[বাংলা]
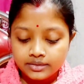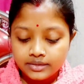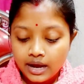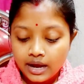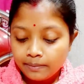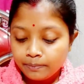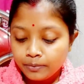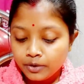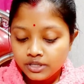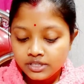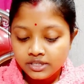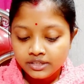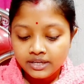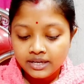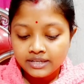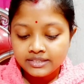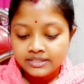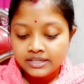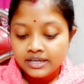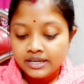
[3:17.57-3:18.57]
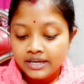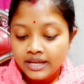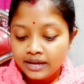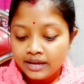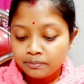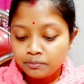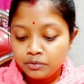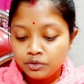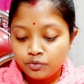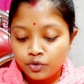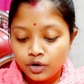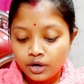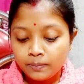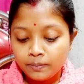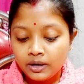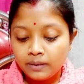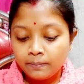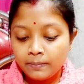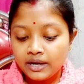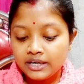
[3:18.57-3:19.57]
তারপরে যেটা আছে লেকমি ফর
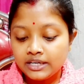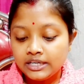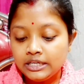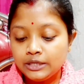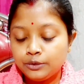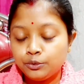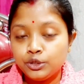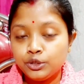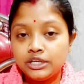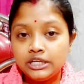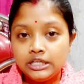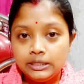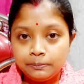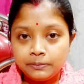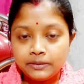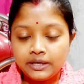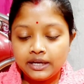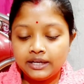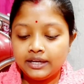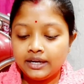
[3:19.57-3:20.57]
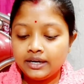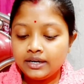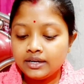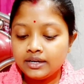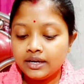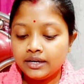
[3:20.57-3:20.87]
এভার ম্যাট লিকুইড লিপ কালার